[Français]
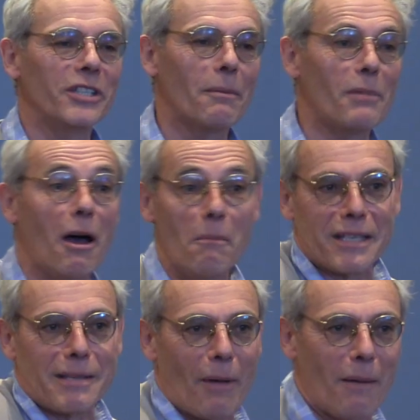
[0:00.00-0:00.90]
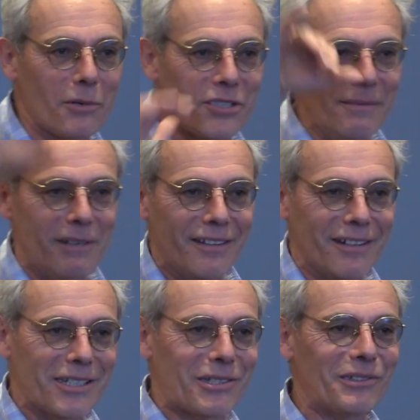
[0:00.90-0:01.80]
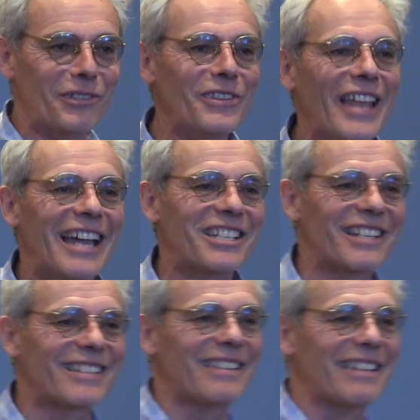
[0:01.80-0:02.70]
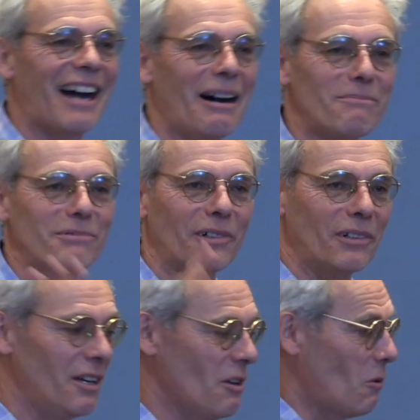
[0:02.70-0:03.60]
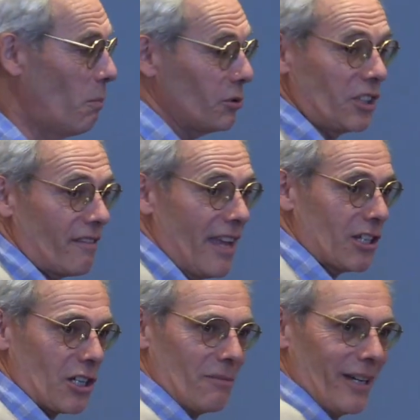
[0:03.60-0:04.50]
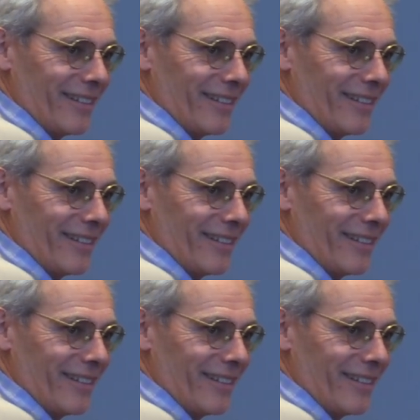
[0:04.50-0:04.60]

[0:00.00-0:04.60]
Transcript: dire blanc, mais c'est pas impossible hein, dans les zones de neige, etc., pour, ou pour dire neige, hein,